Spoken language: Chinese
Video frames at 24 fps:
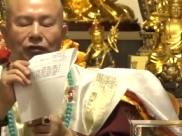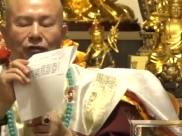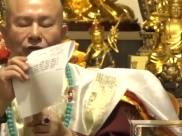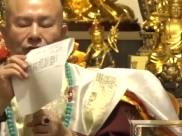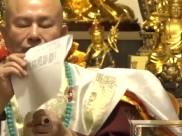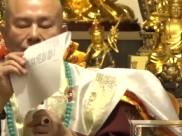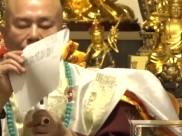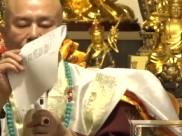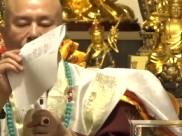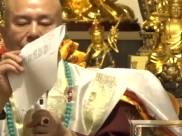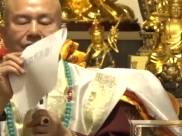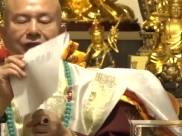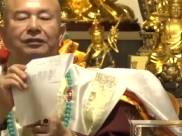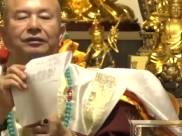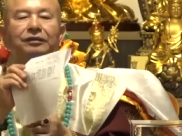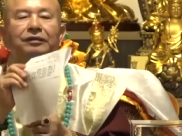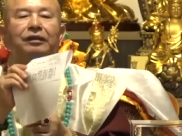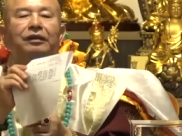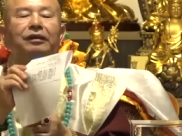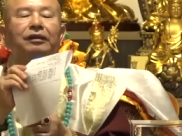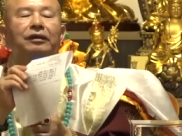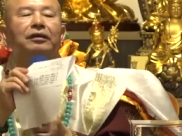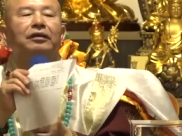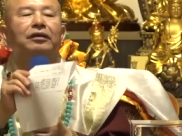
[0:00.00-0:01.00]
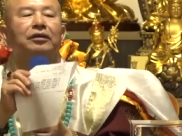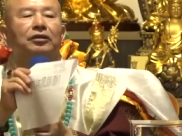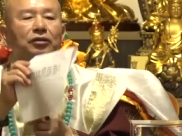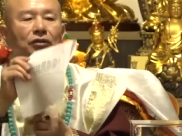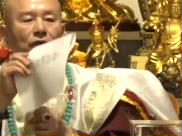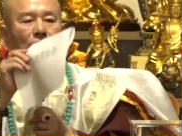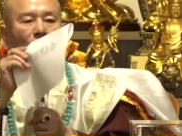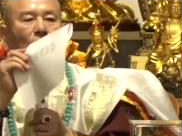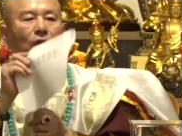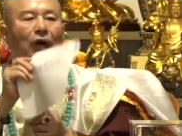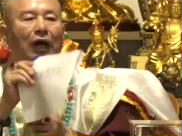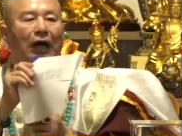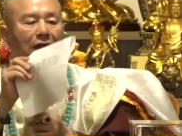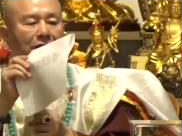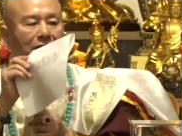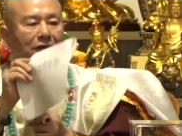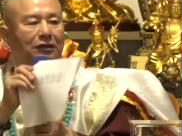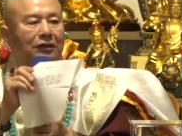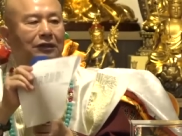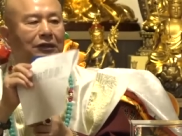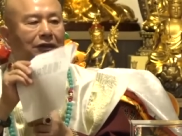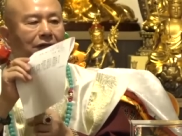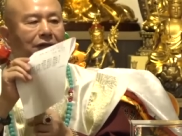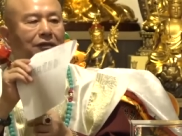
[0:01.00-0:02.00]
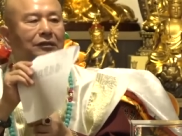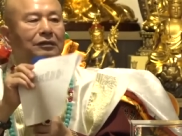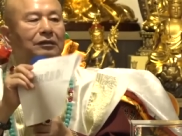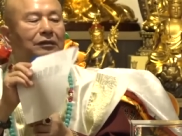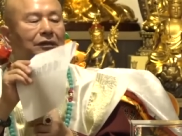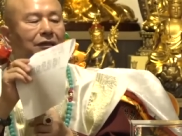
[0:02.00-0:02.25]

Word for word: 属金呢是黄地，